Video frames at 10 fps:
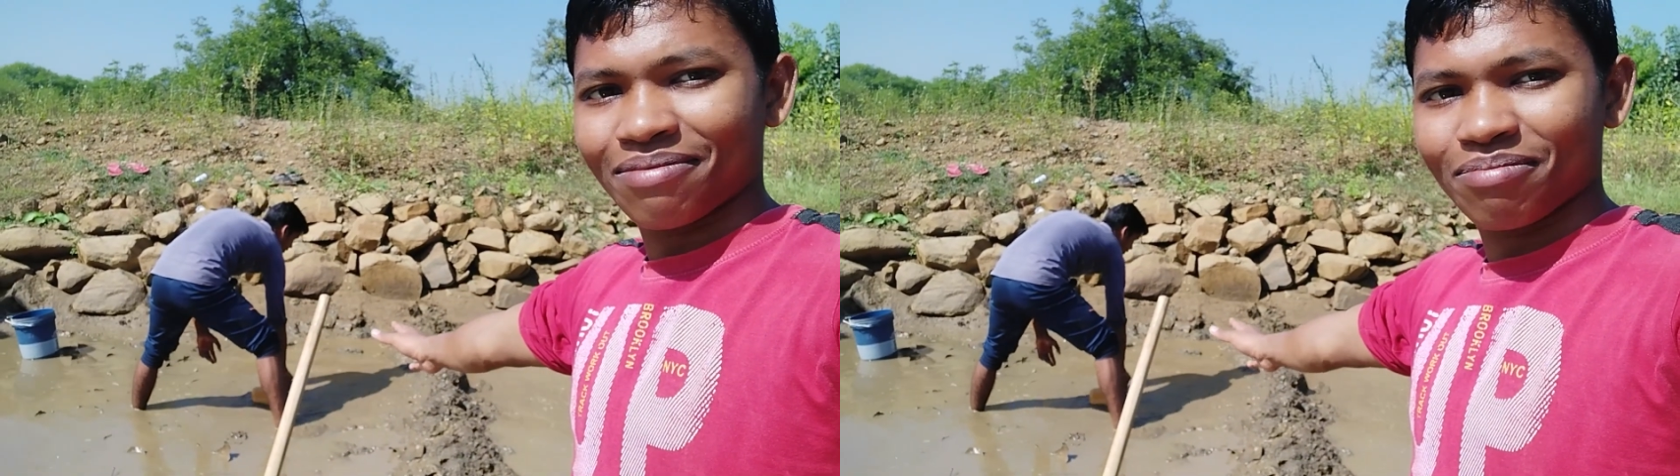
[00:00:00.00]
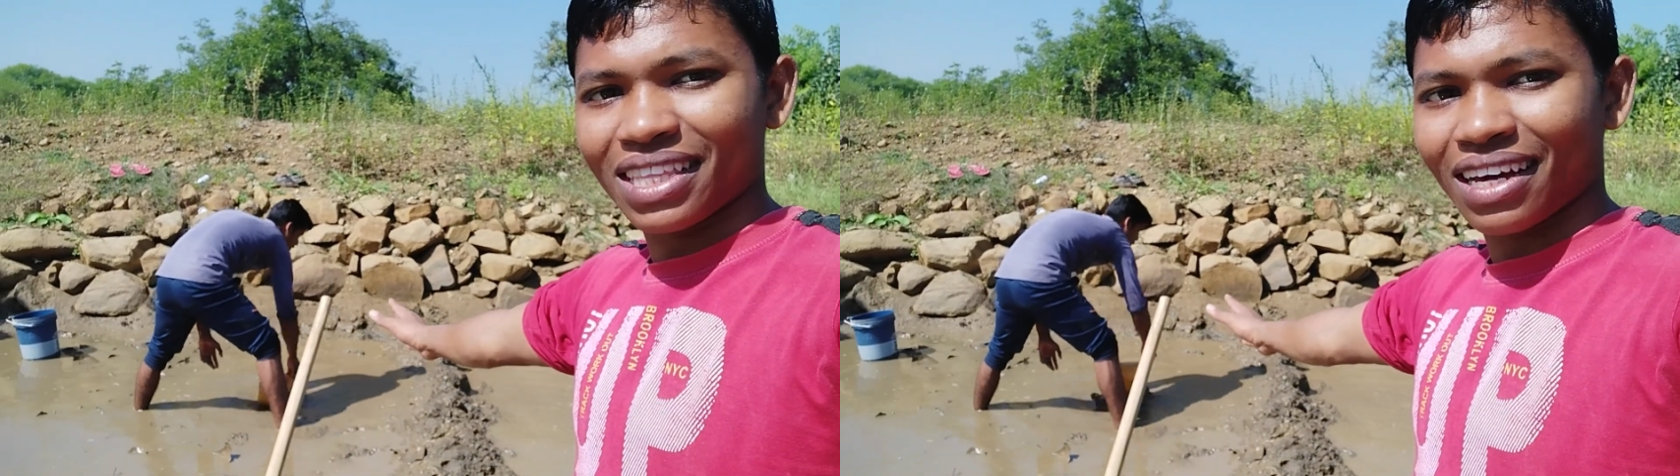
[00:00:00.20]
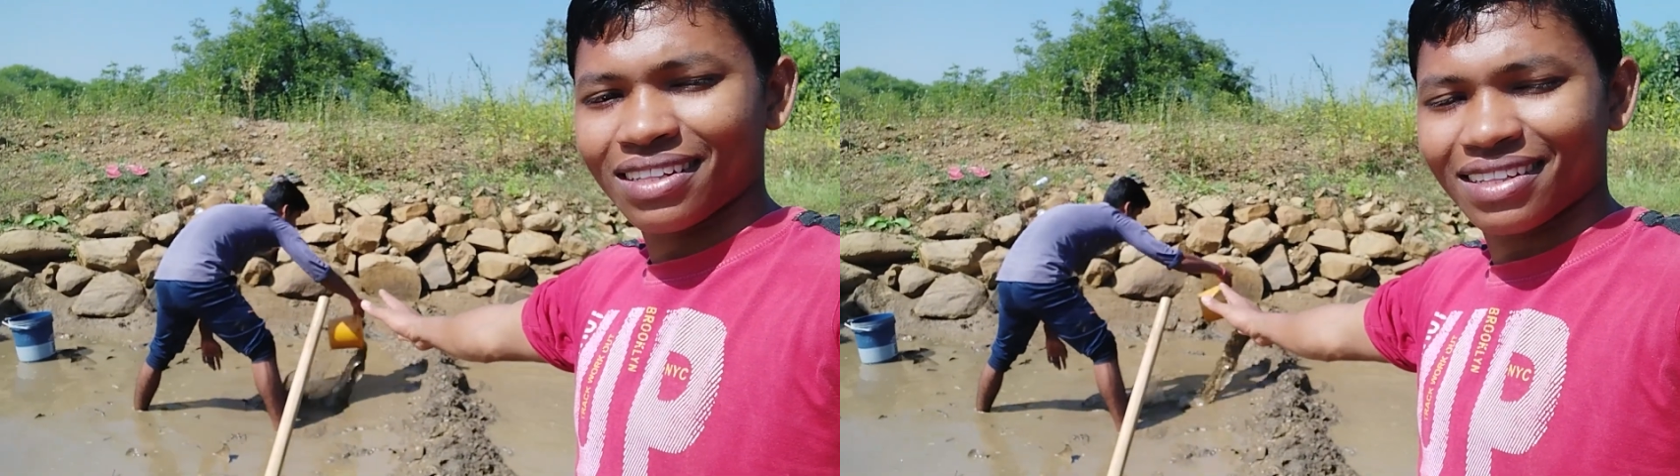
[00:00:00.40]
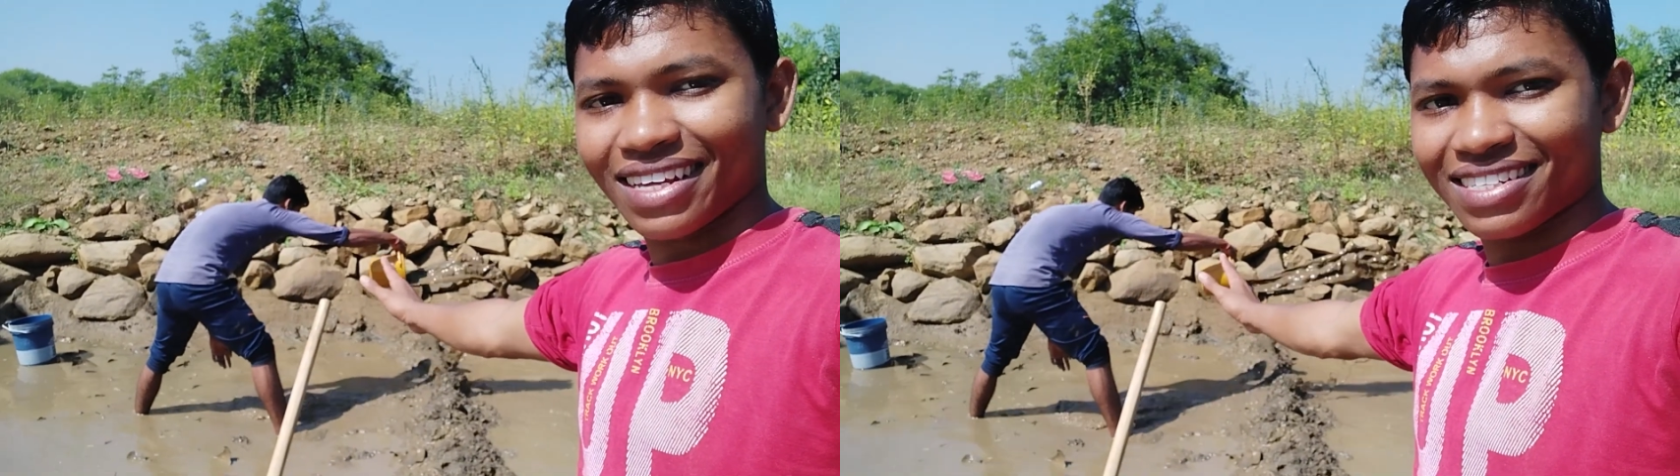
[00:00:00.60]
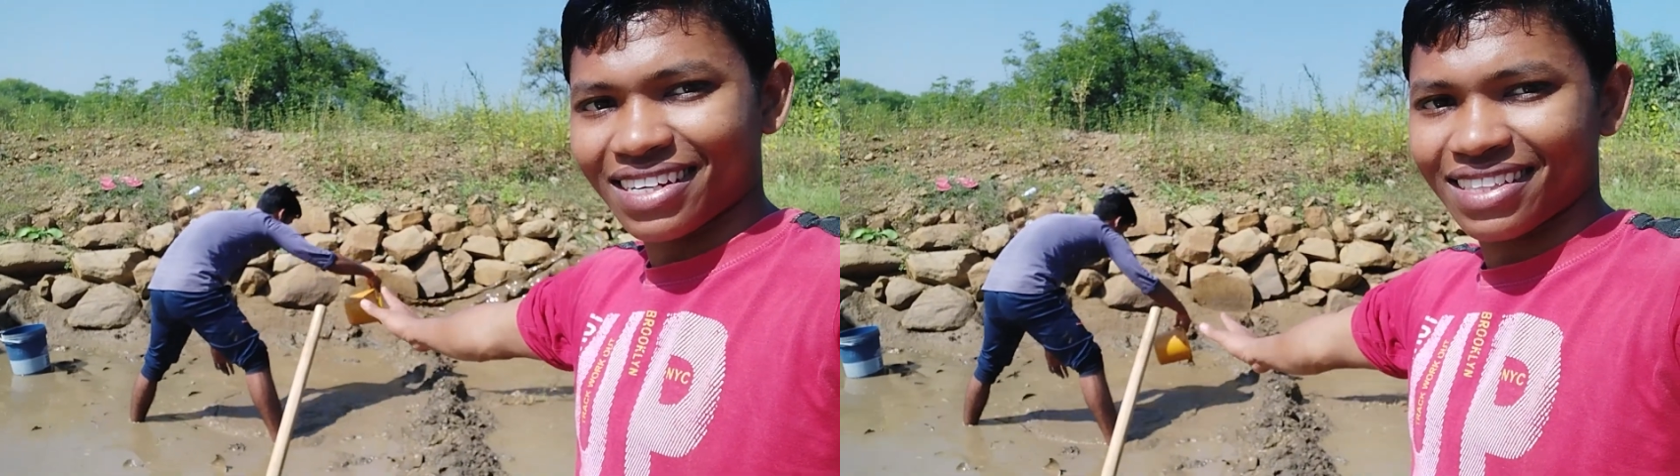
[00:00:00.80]
मितान
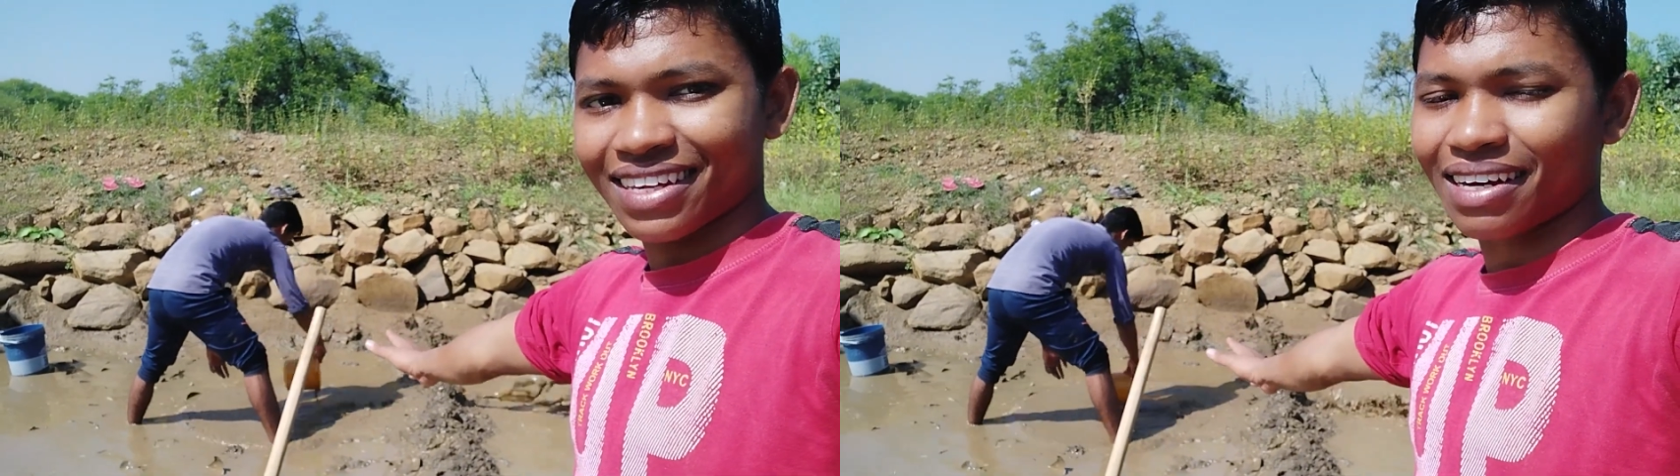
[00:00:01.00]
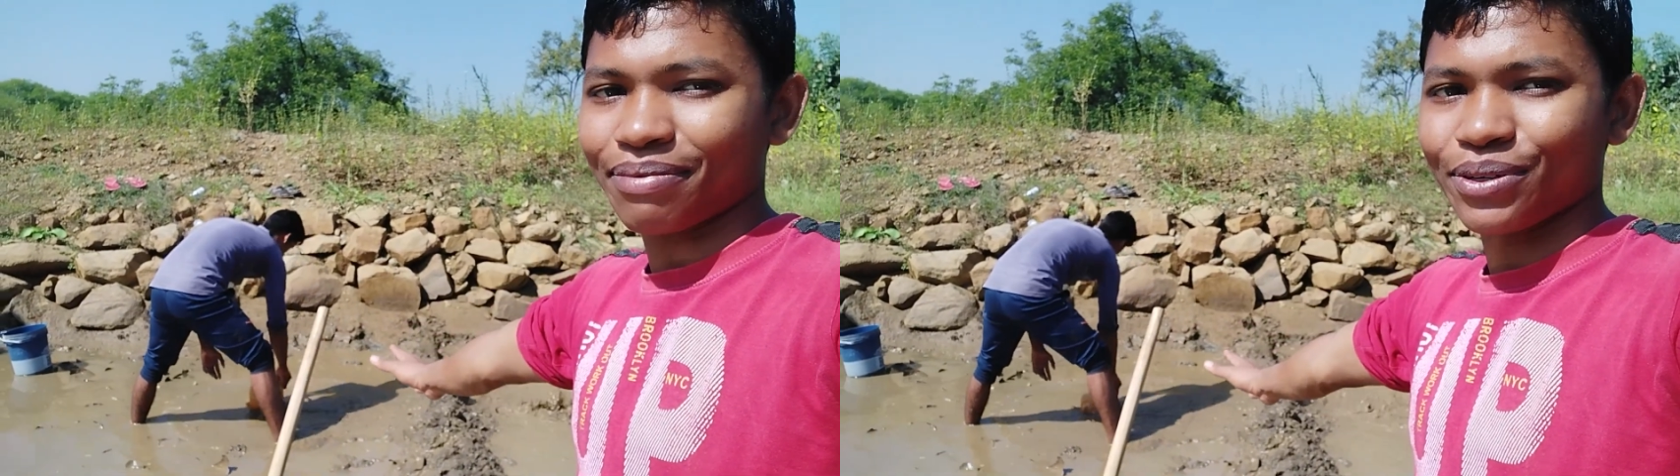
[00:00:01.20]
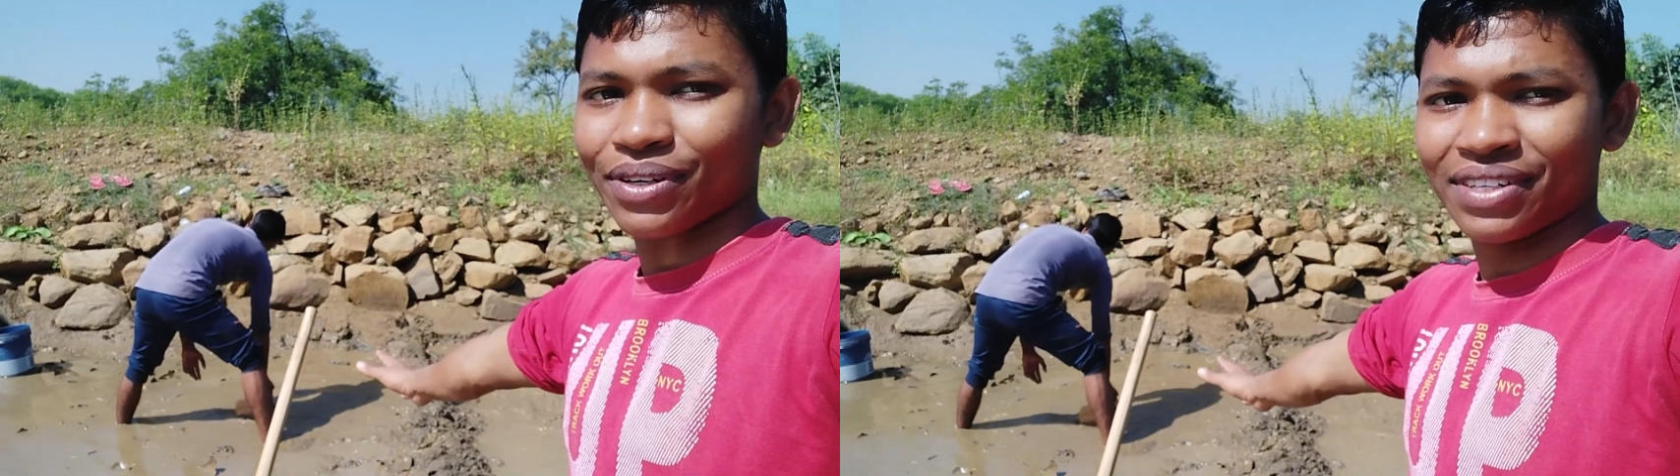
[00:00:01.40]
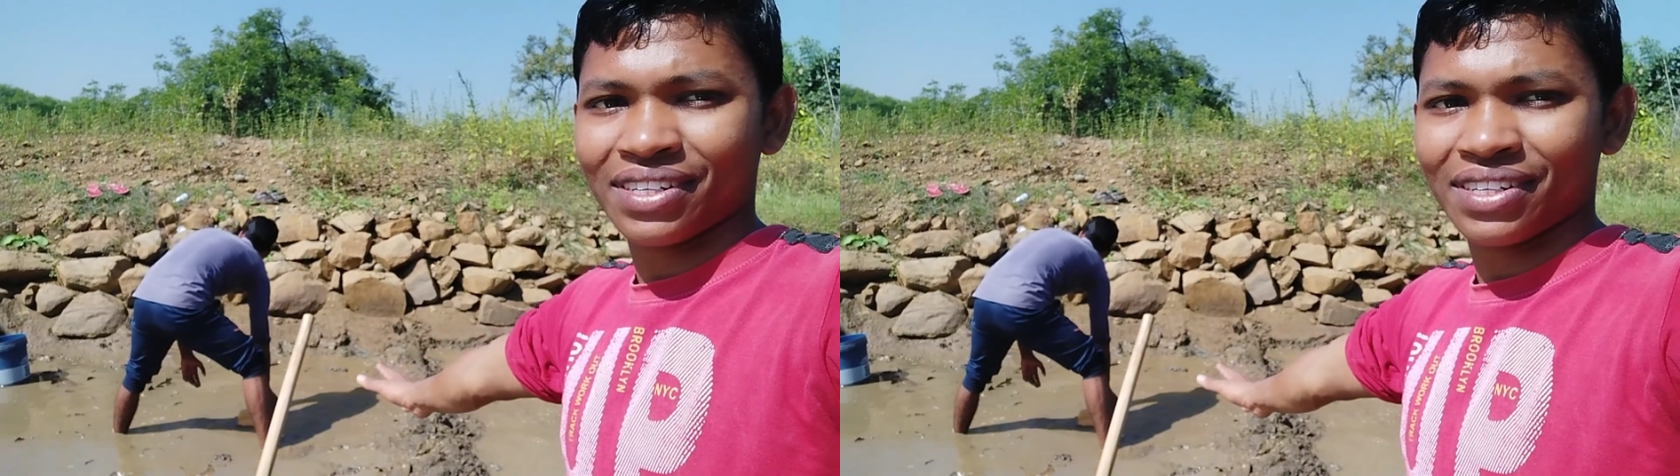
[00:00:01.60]
देख सकते हैं आप लोग